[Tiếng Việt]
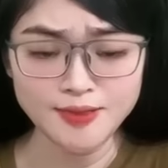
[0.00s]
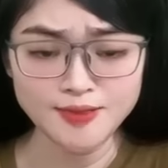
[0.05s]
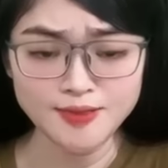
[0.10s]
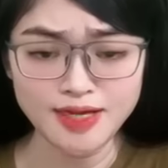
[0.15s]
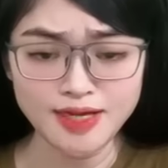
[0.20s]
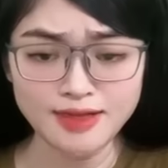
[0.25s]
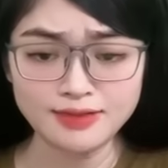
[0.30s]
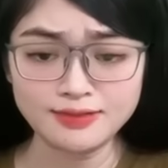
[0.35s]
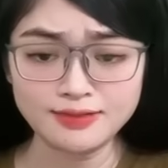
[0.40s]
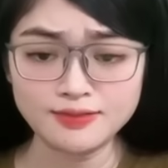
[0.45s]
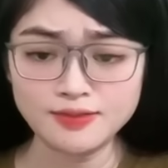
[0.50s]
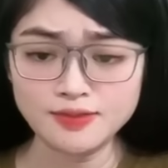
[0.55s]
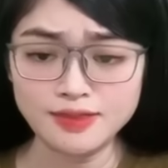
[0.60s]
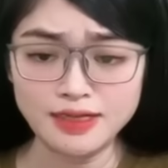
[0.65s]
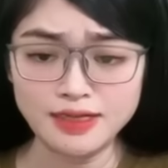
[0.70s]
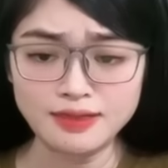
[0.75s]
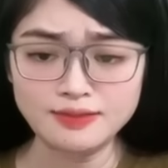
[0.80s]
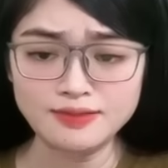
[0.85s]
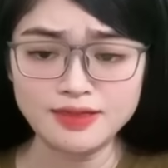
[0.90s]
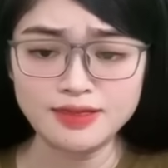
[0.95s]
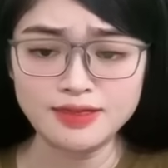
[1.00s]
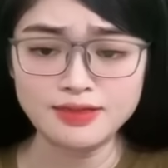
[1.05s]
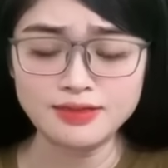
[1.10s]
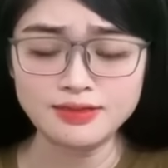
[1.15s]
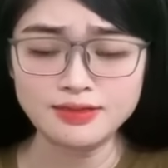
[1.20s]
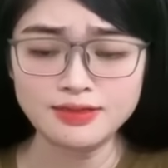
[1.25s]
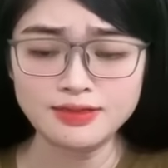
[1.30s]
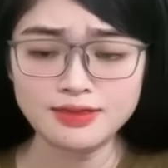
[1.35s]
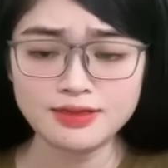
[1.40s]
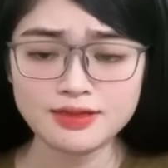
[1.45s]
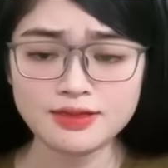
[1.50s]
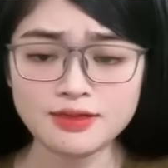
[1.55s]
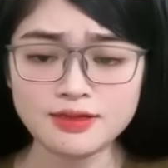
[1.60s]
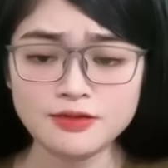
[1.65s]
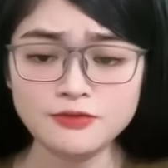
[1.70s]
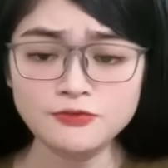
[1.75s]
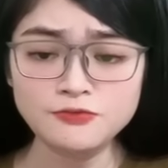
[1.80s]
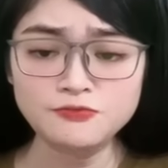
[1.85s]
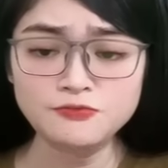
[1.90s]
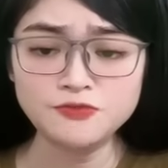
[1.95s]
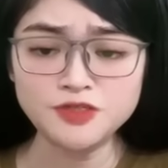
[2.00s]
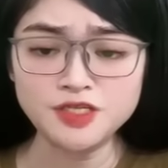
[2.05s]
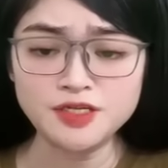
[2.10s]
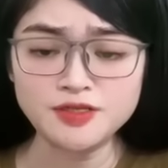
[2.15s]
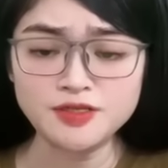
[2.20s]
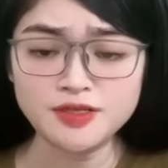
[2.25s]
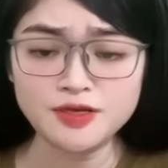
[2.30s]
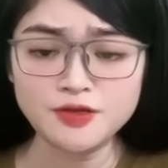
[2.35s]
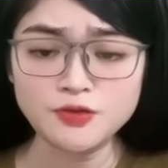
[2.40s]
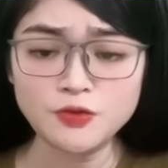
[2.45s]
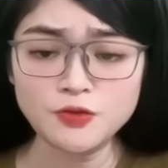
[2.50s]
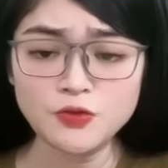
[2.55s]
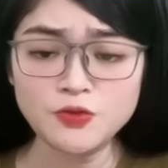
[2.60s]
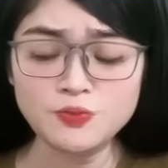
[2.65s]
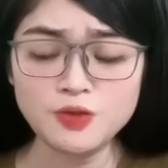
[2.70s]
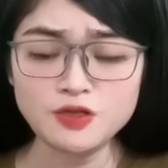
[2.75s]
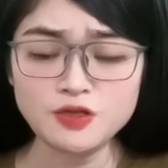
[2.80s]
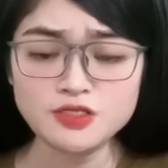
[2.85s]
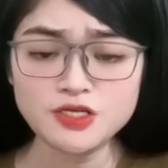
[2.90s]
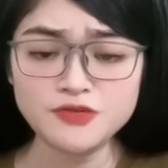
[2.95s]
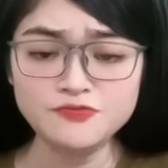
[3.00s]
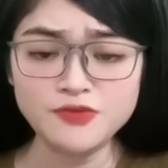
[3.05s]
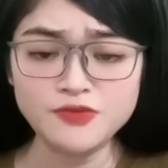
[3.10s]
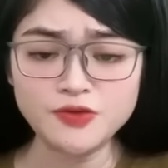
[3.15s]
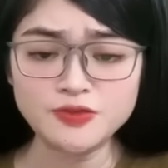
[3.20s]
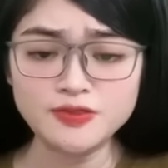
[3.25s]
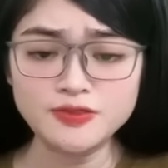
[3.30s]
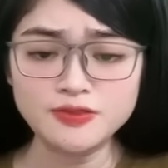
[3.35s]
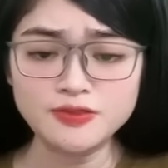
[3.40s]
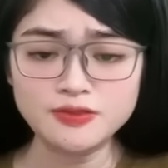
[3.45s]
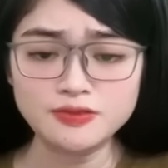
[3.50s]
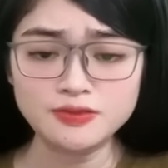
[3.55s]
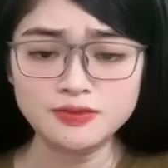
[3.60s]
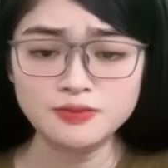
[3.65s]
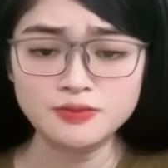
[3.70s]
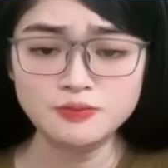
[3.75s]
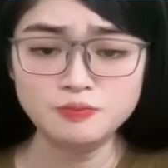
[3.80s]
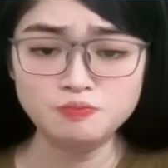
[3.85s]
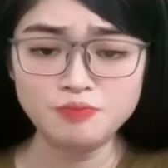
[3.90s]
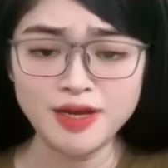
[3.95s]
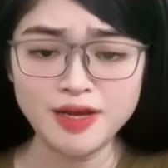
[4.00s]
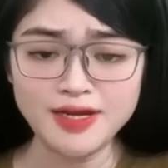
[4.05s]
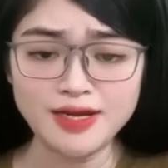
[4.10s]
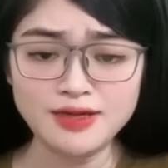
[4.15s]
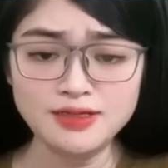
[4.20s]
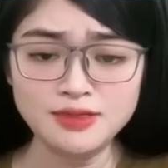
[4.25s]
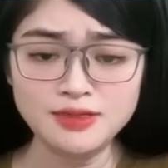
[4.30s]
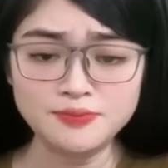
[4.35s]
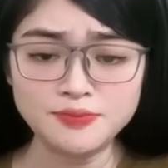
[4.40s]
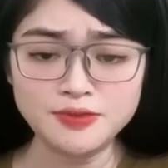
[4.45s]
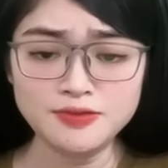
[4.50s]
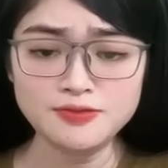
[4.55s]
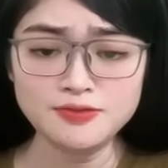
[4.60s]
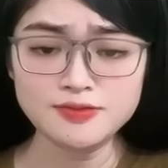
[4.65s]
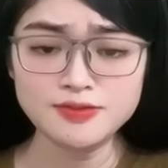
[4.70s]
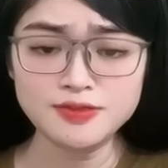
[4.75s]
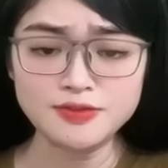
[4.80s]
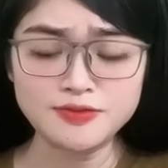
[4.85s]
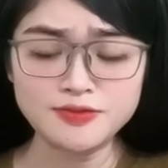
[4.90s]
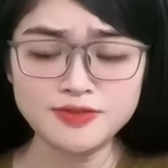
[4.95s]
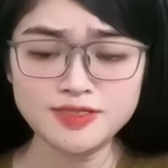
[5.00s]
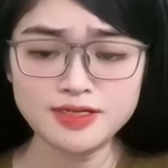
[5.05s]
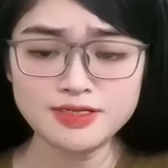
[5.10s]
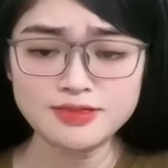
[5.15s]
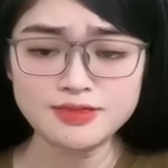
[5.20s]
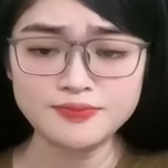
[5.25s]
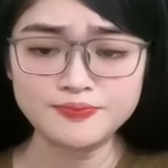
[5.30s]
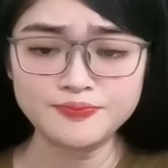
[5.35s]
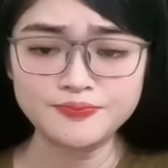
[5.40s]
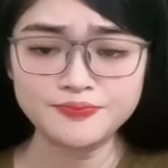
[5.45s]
thẳng, nặng nề. Vừa nhìn thấy tôi bước chân vào cửa, mẹ đã lập tức đứng dậy.